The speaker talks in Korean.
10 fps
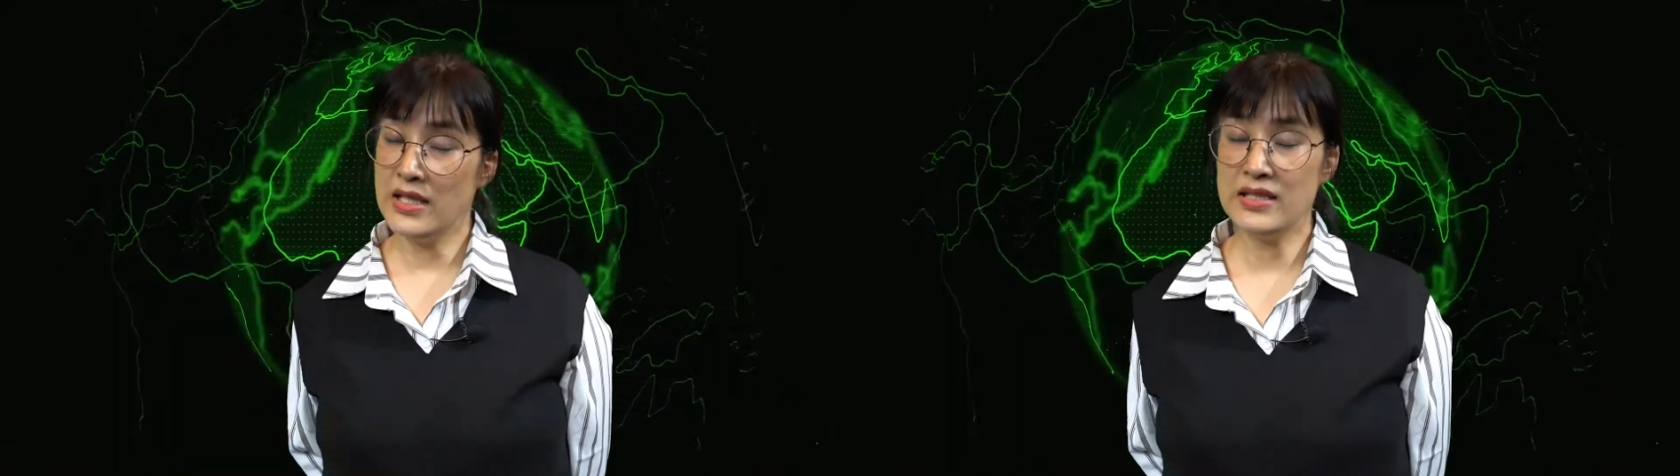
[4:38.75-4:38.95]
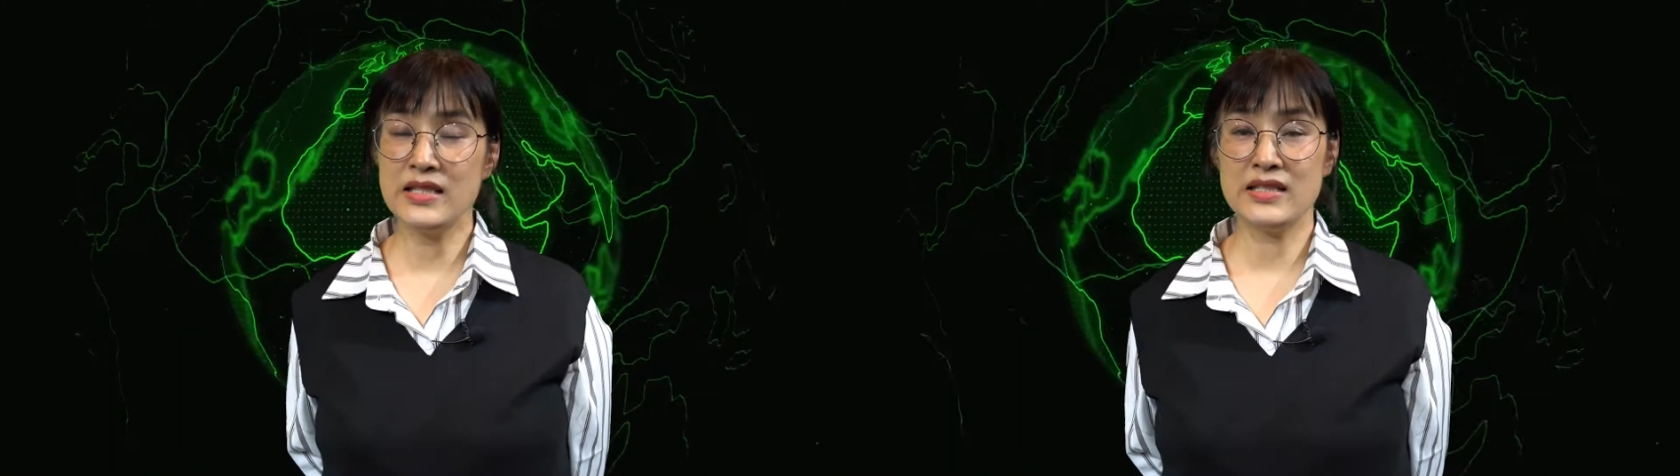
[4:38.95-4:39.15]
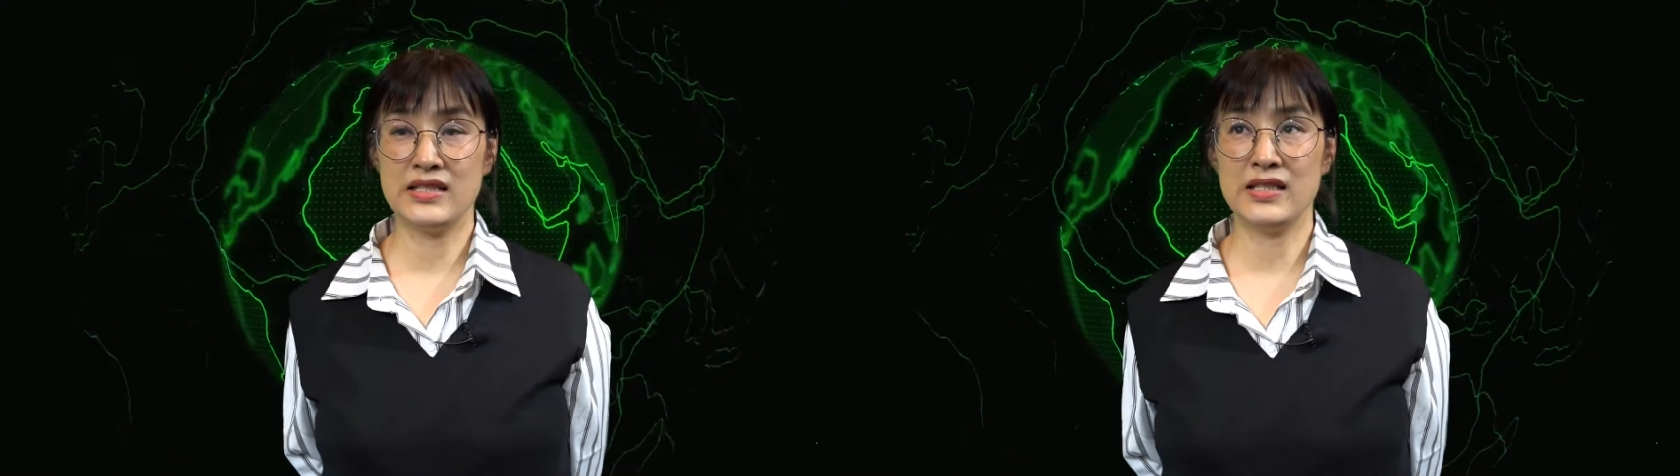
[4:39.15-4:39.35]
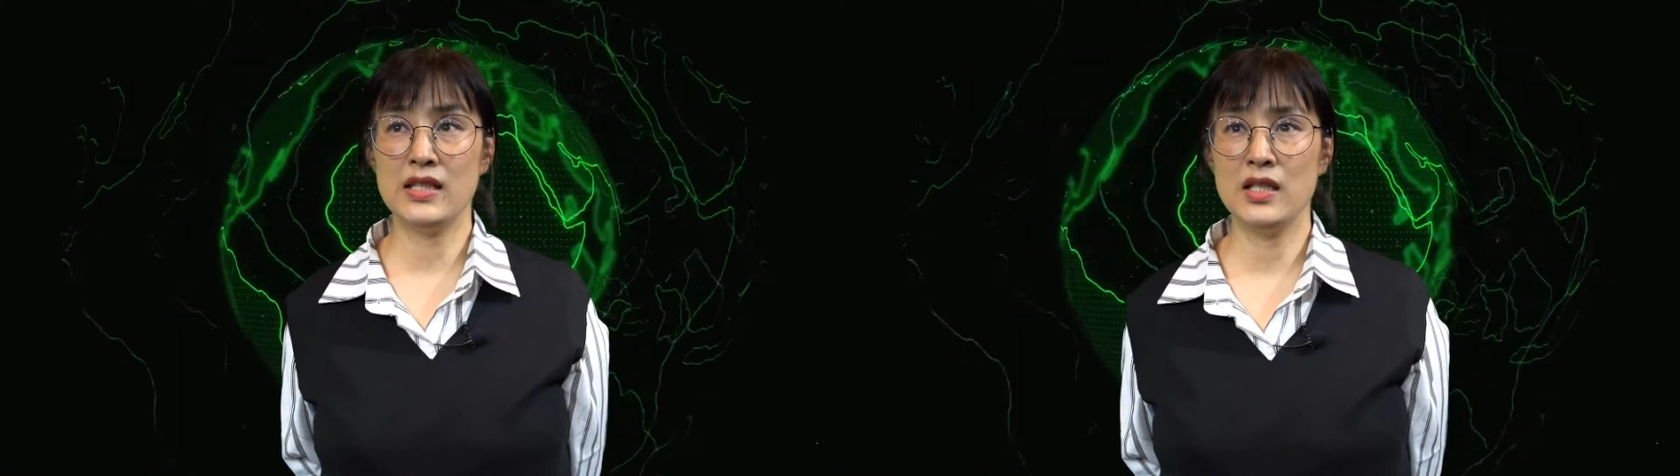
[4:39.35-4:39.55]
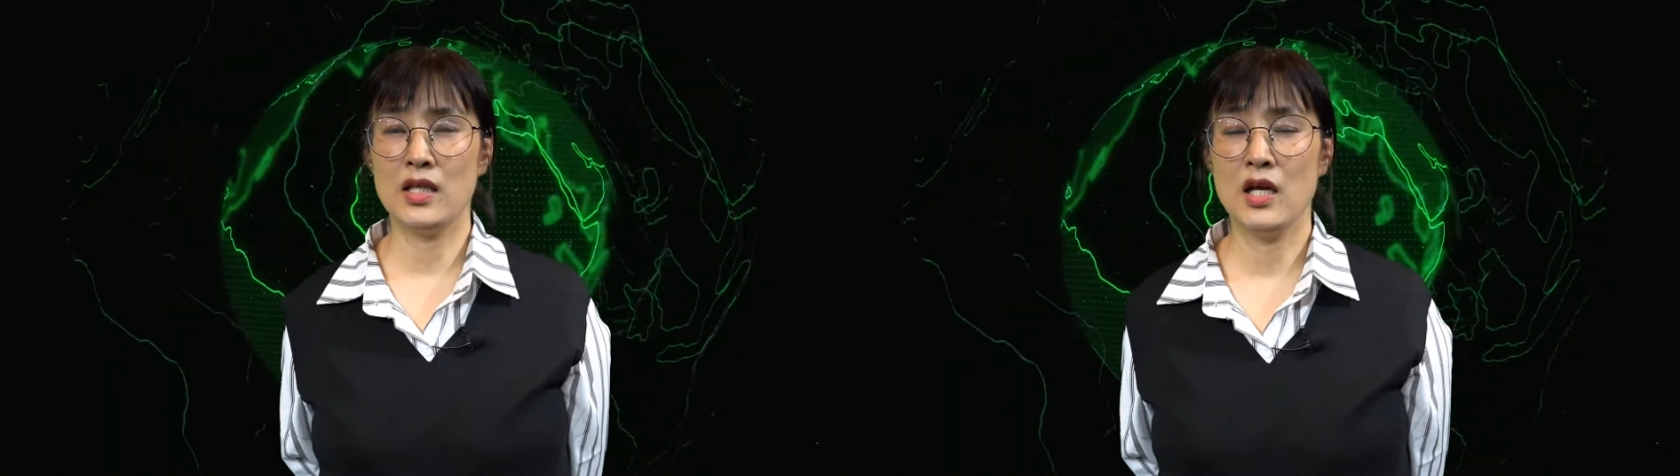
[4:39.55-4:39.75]
2차
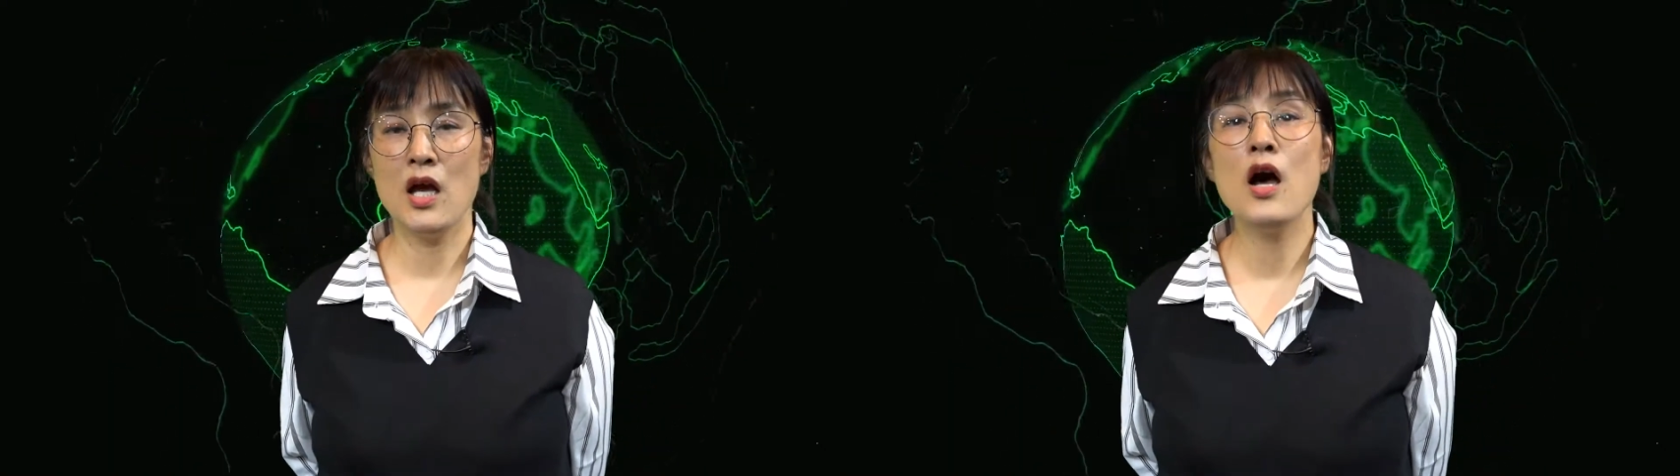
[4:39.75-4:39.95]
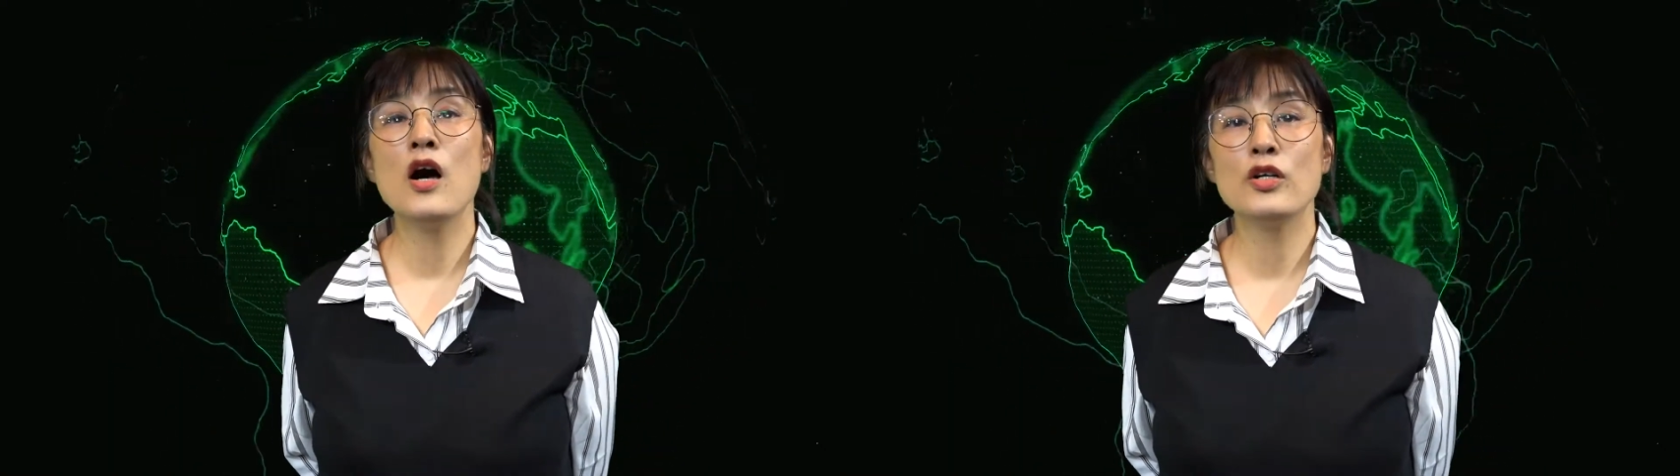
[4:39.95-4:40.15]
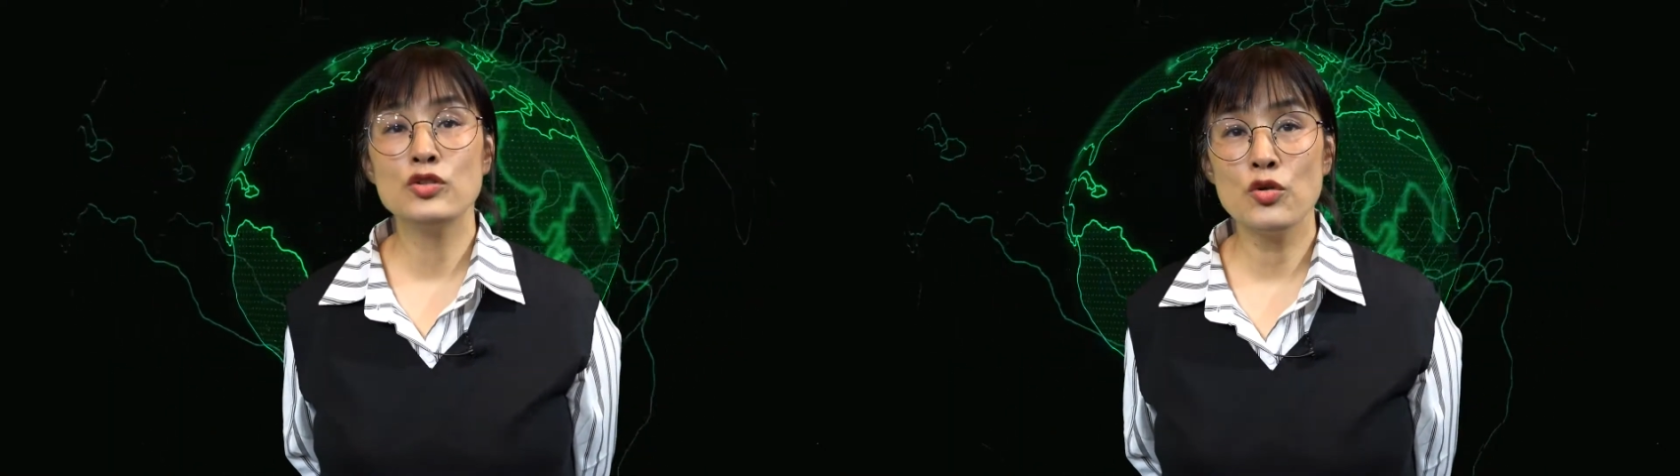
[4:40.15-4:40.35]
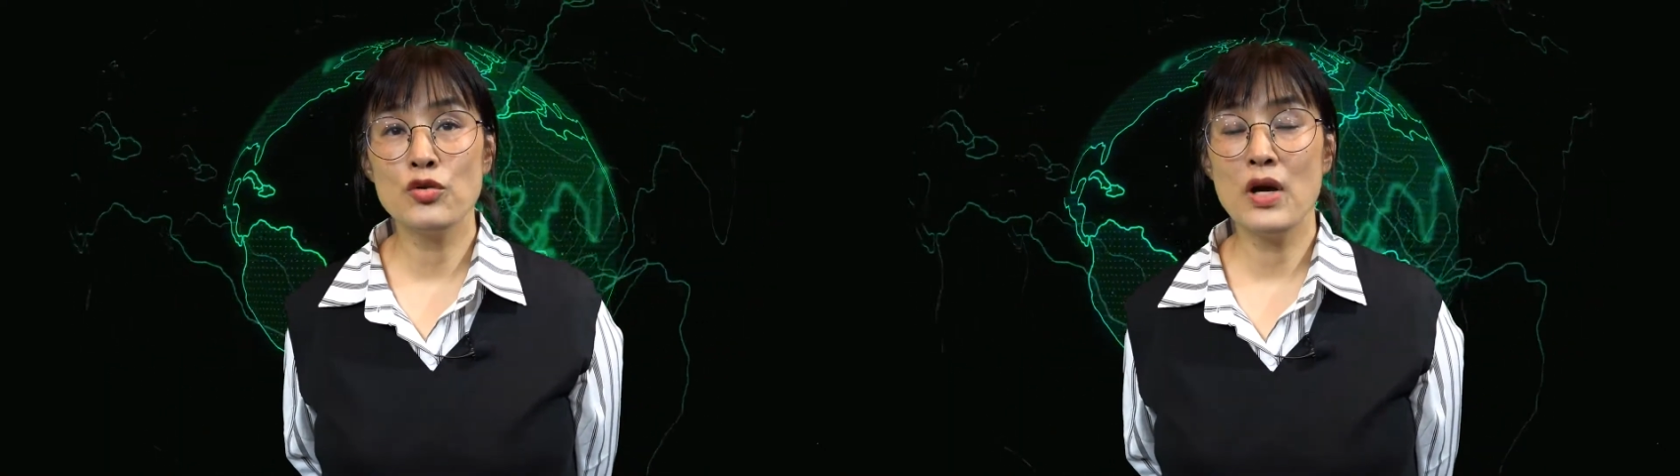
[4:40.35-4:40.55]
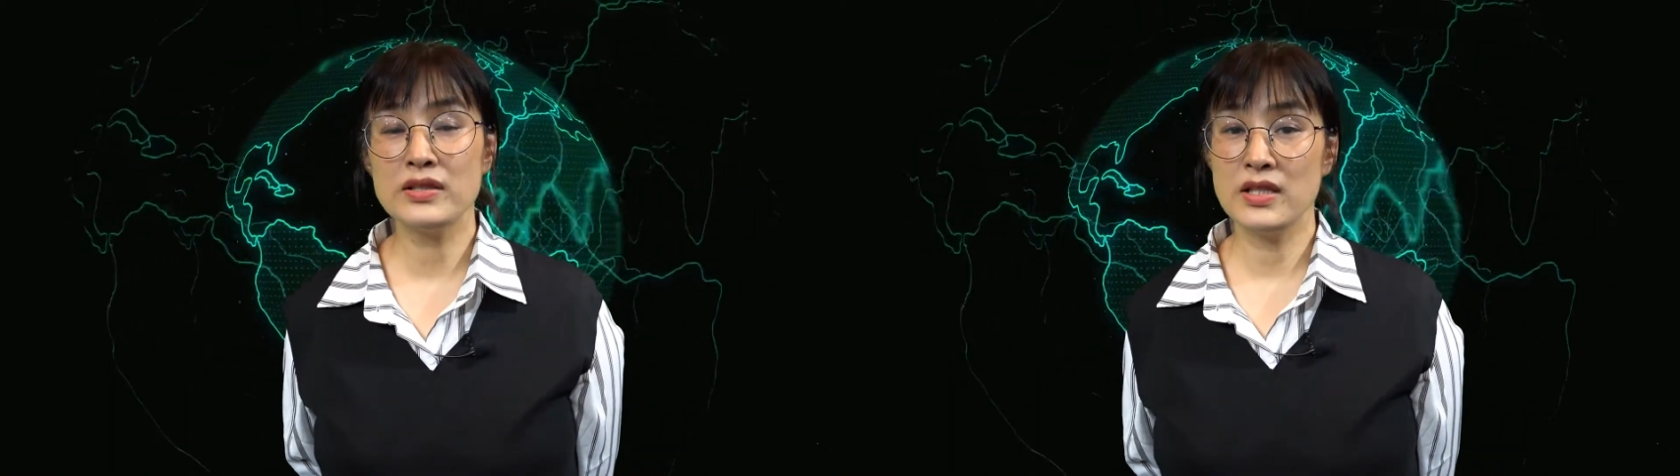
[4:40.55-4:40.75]
시
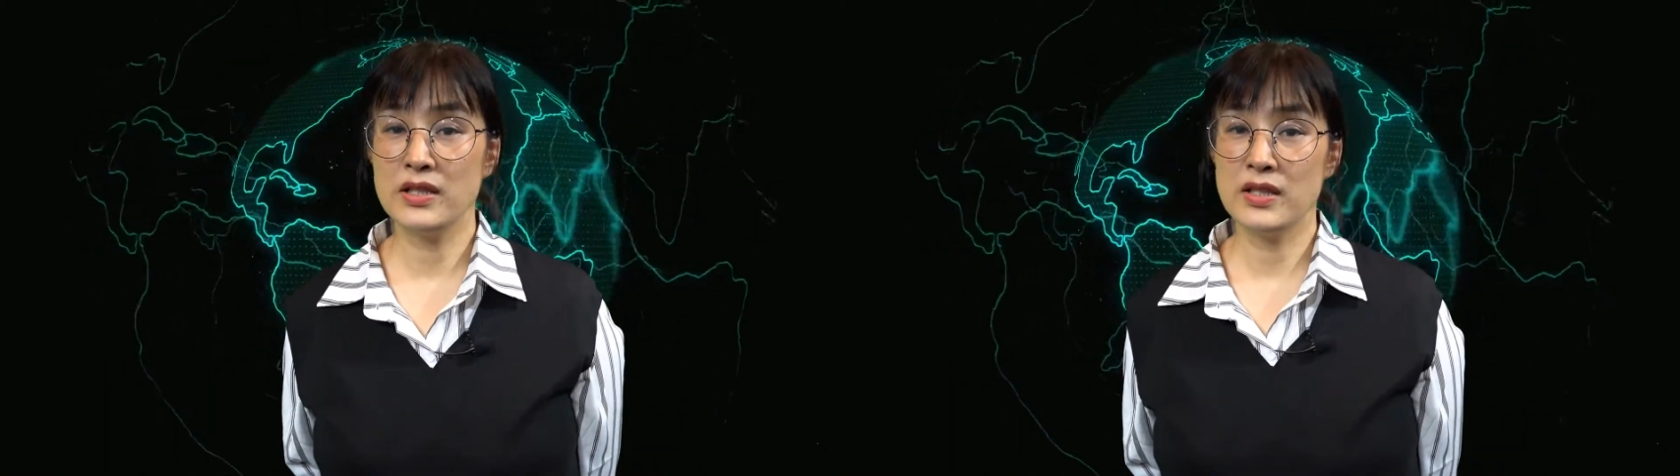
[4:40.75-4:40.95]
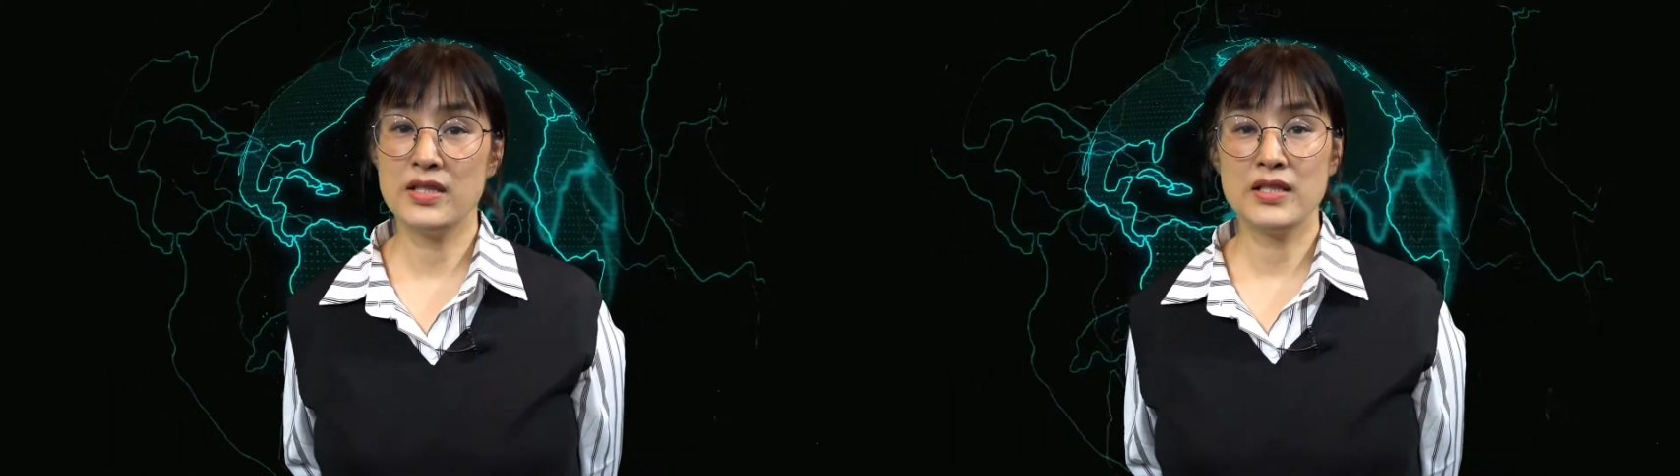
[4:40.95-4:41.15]
초등학생들이